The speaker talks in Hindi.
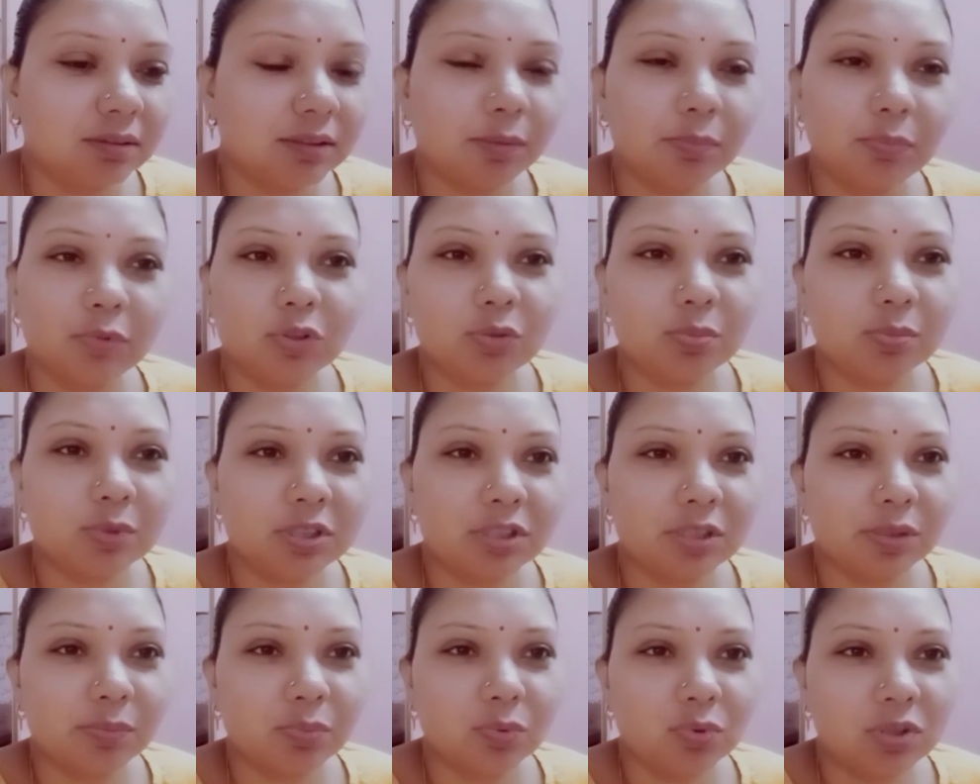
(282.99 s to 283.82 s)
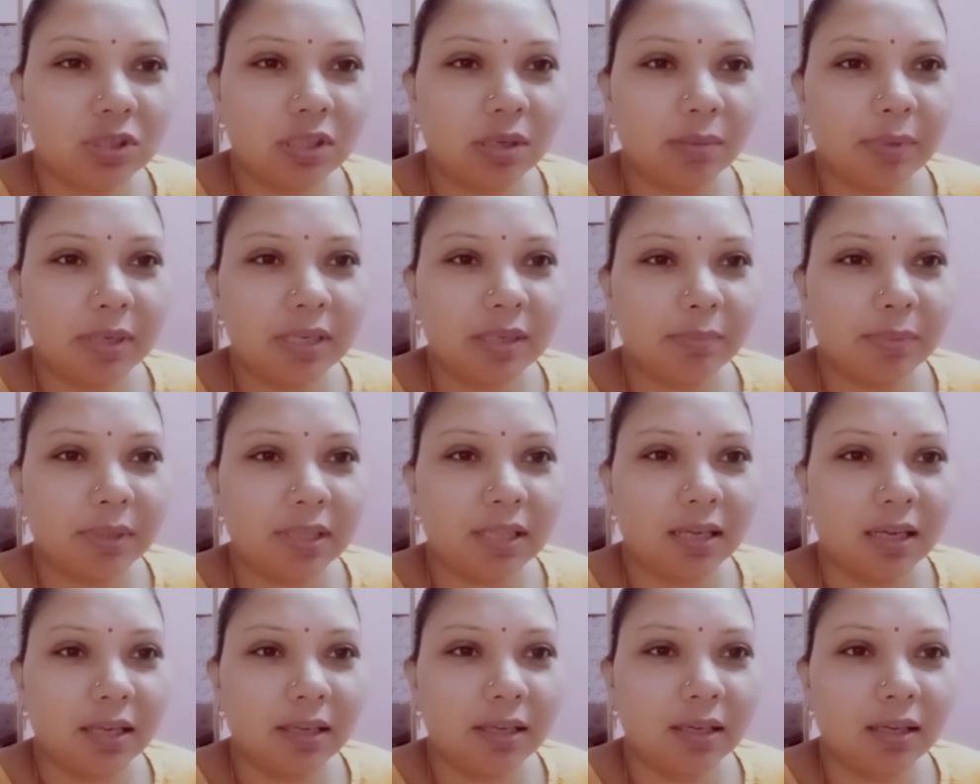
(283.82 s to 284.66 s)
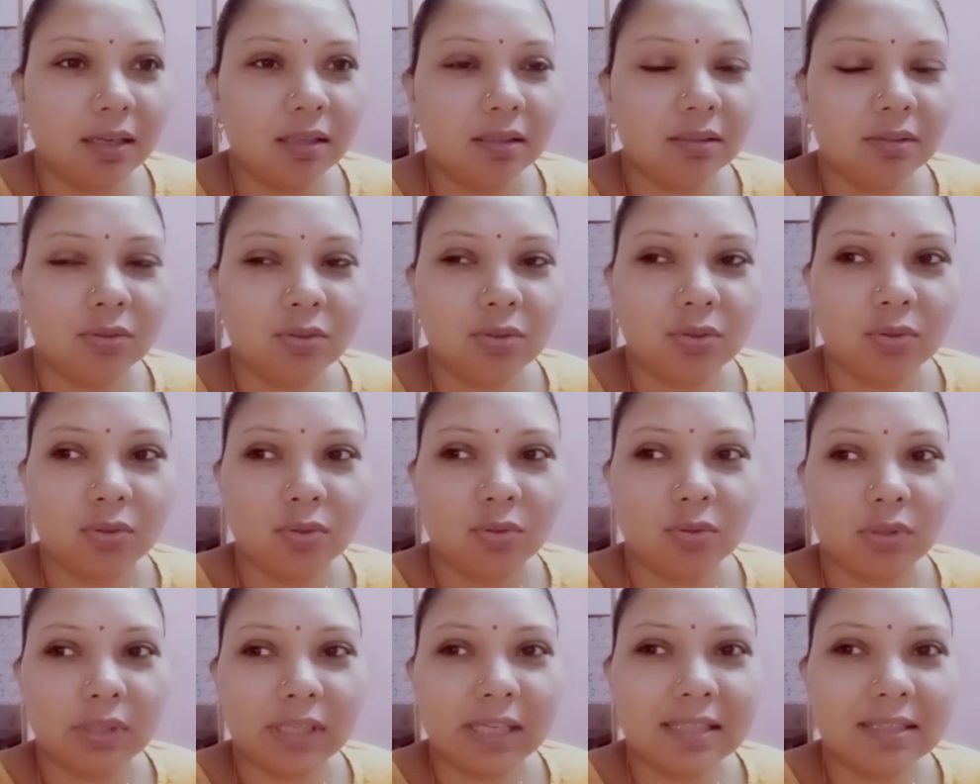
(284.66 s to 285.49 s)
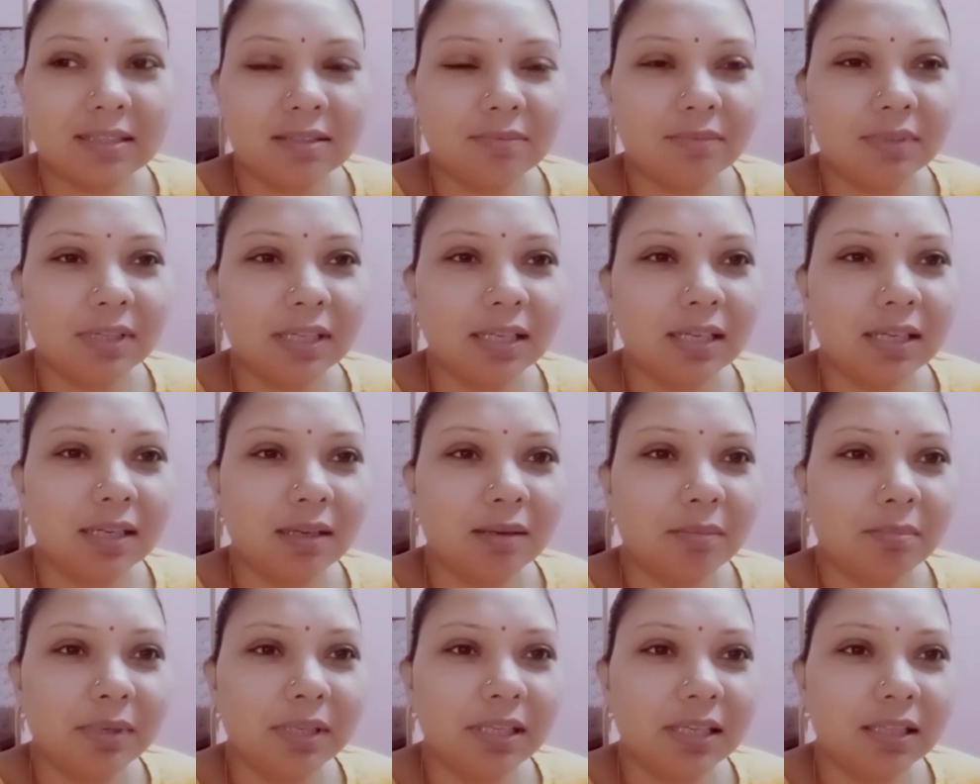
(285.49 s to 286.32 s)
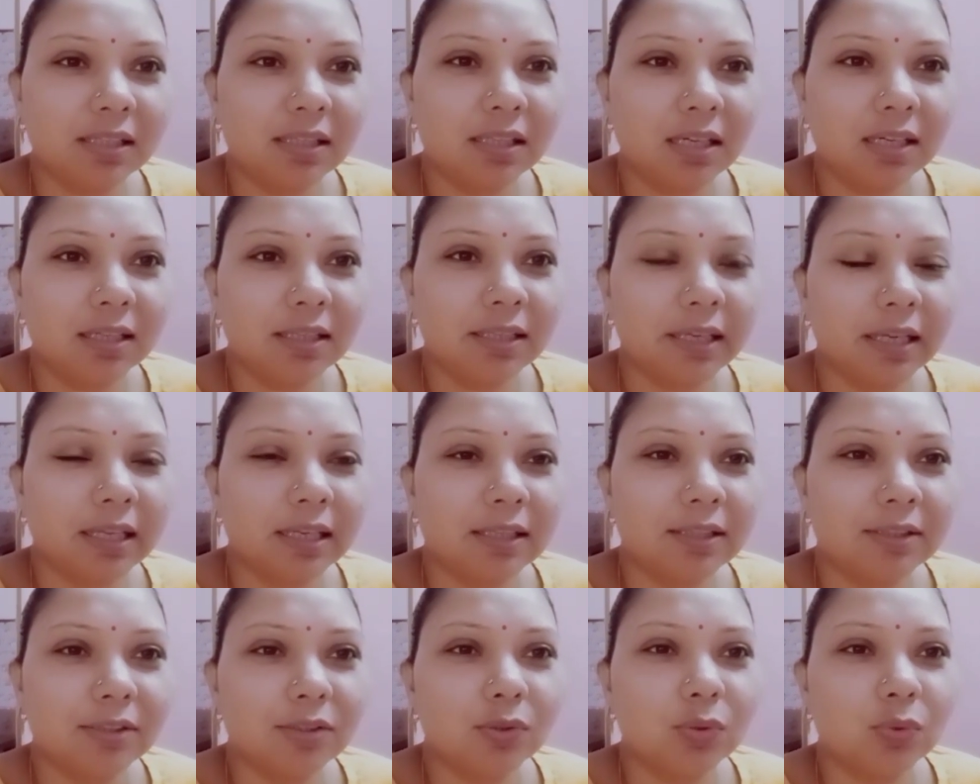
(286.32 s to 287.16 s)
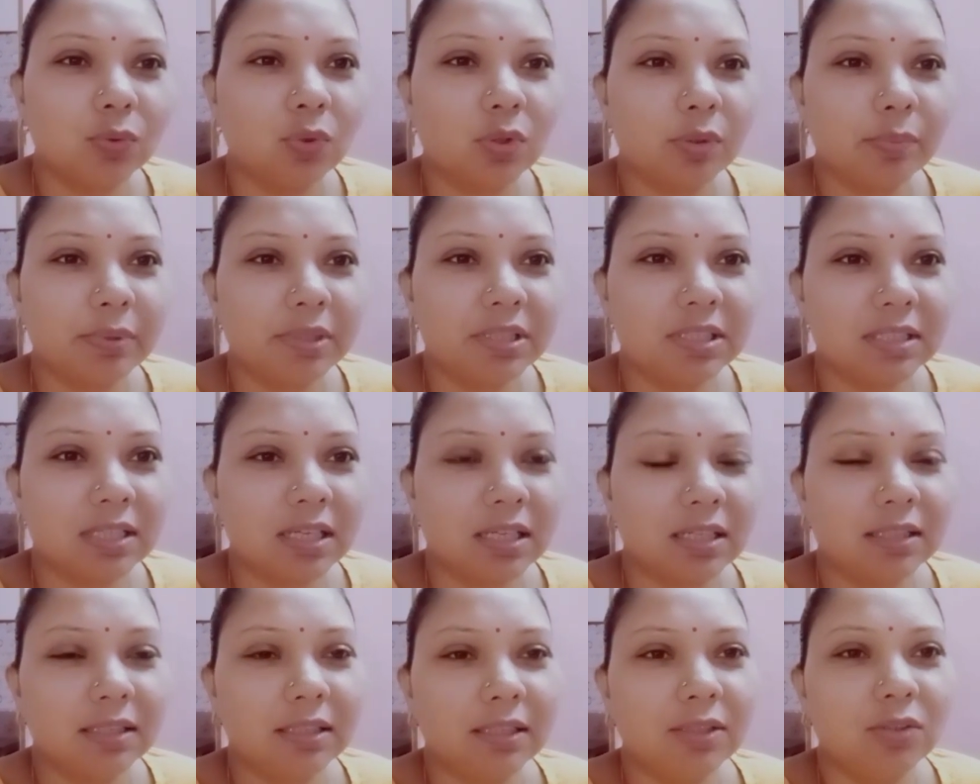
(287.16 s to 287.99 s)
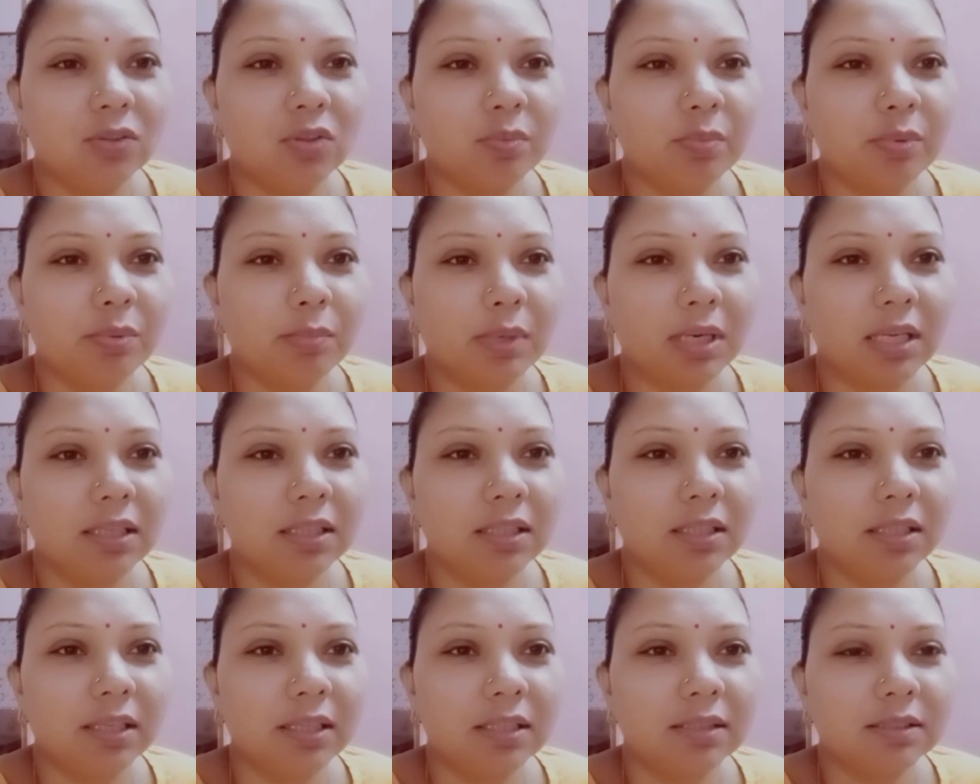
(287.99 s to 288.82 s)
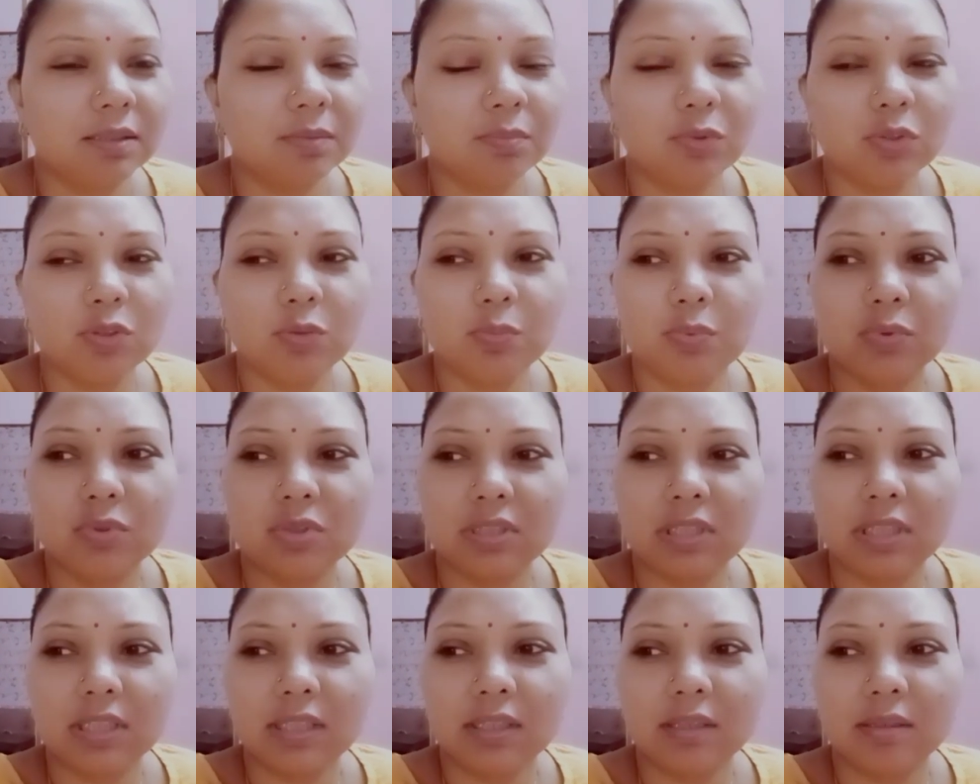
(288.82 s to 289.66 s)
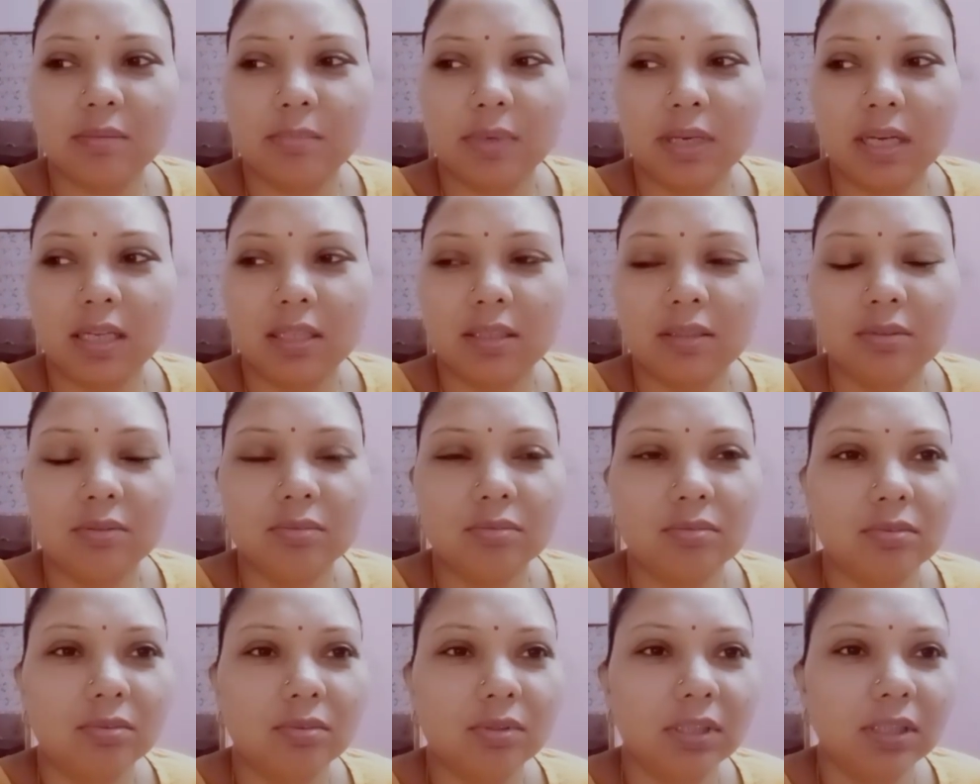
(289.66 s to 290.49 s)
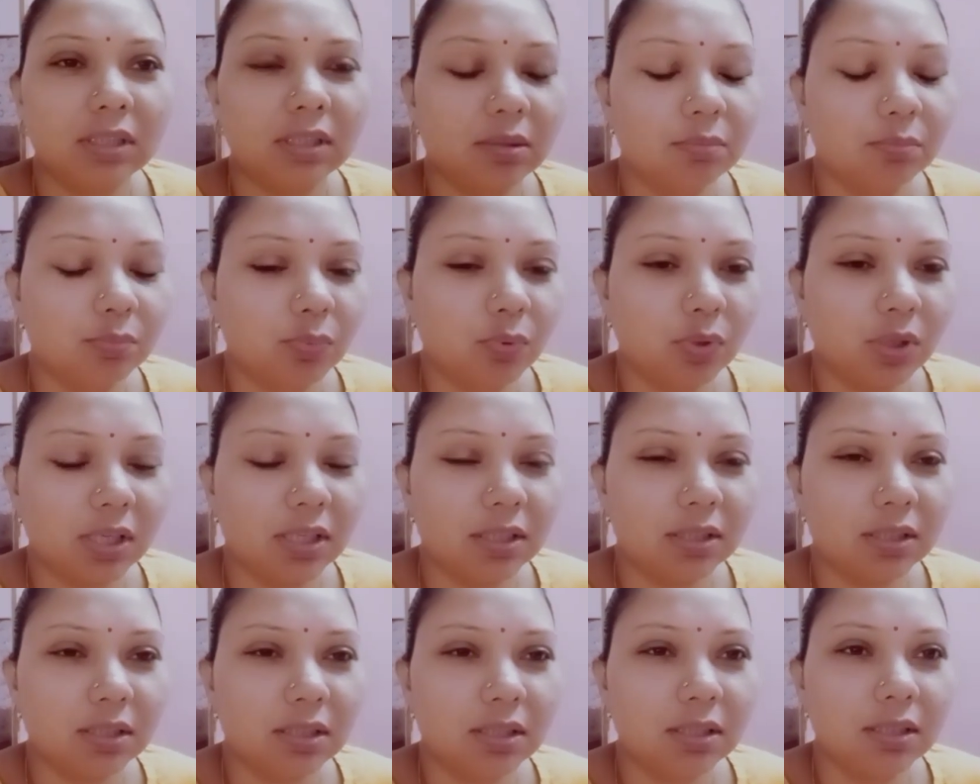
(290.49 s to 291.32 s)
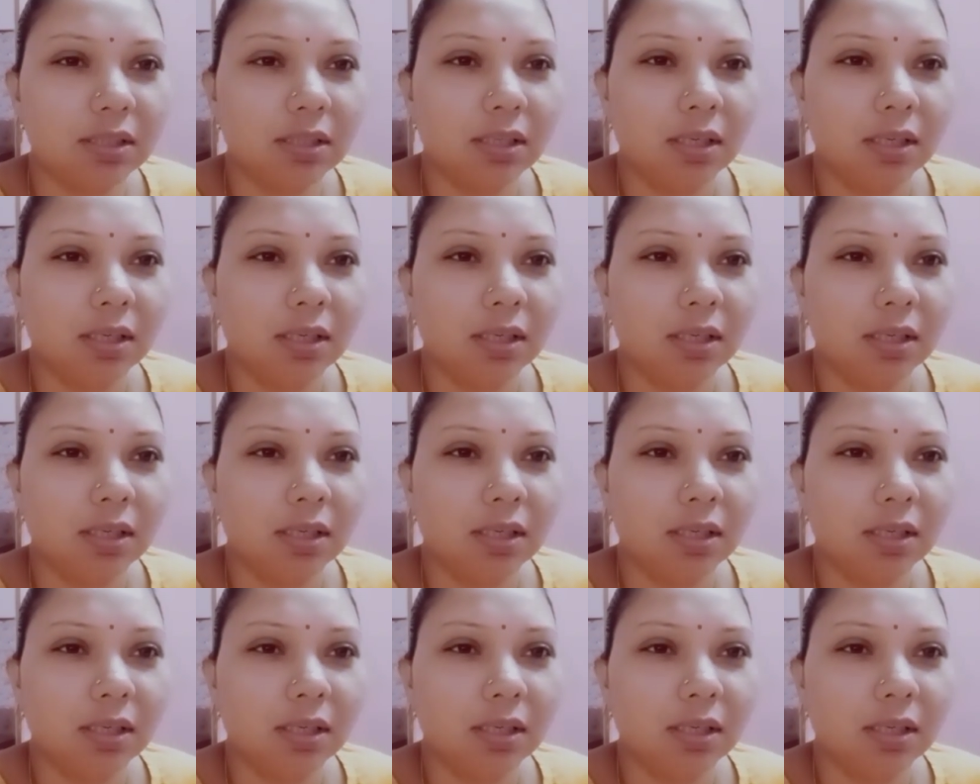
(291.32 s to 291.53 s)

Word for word: सब कुछ मुझसे पूछा मैंने बताया तो कैल्शियम वगैरह कब लिया था क्या लेते हो कोई परेशानी है कोई बीमारी है सब कुछ पूछने के बाद उन्होंने बोला कि